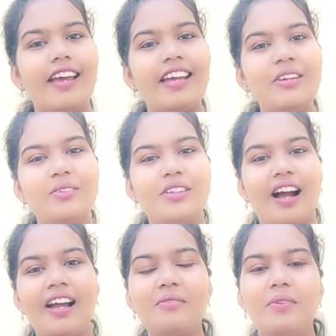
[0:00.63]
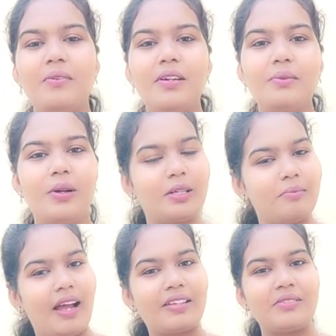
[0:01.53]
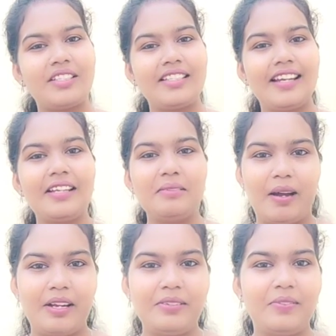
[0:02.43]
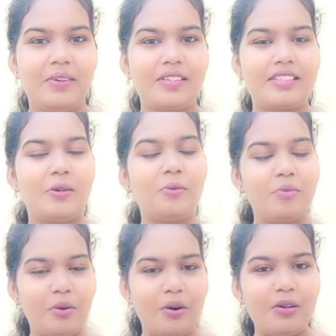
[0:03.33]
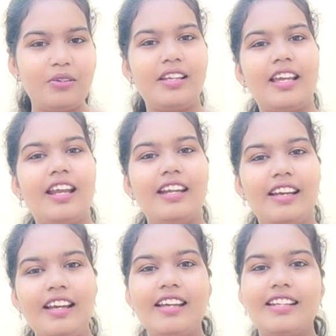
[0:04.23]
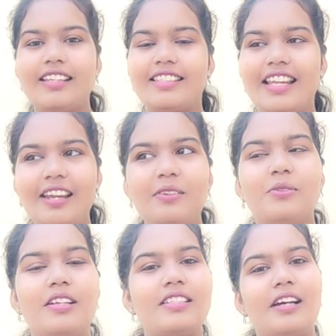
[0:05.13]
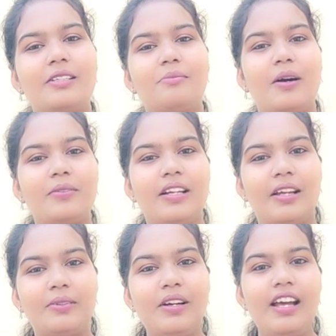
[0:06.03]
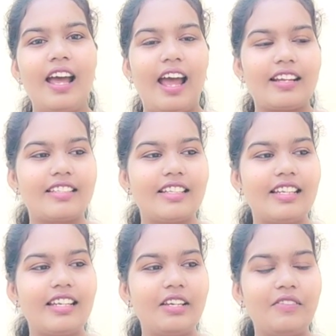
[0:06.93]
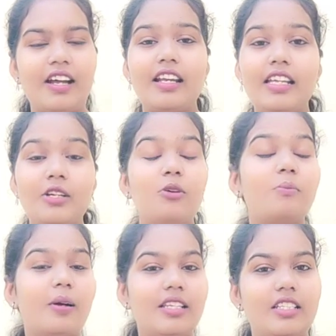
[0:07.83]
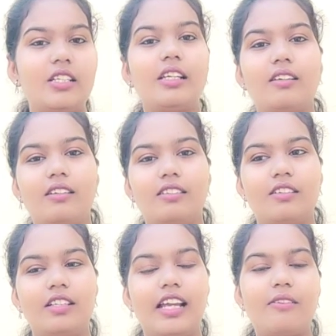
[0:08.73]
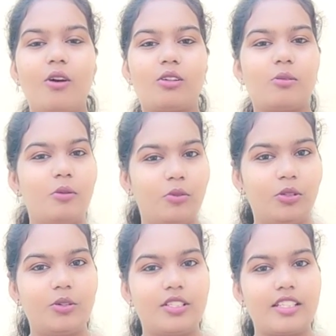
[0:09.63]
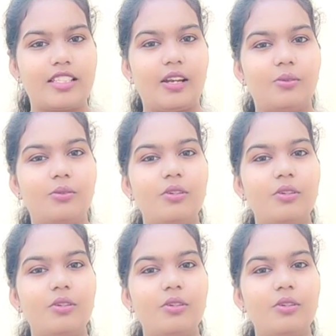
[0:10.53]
హలో హాయ్ ఎవ్రీవన్ వెల్కమ్ బ్యాక్ టు అవర్ ఛానల్ బాను బ్లాగ్స్ ఐ హోప్ యూ ఆల్ డూయింగ్ గ్రేట్ ఎస్ నేను కూడా చాలా బాగున్నాను యాక్చువల్లీ ఇవాళ ఇంకో మంచి డే బ్లాగ్తో మేము ముందుకు వచ్చేసాను